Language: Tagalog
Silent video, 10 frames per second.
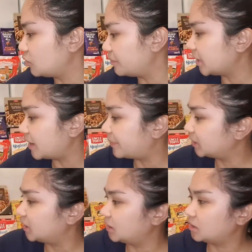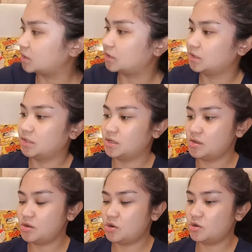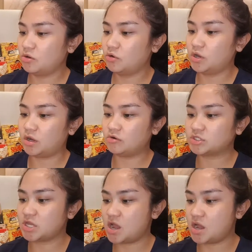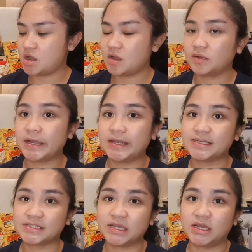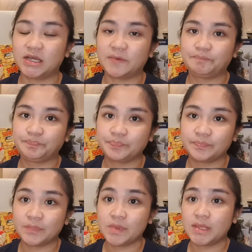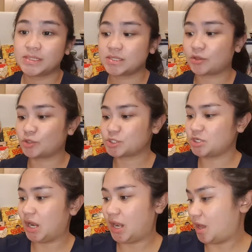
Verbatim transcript: ko yung pinapadala ng lola ko sa galing sa South Australia.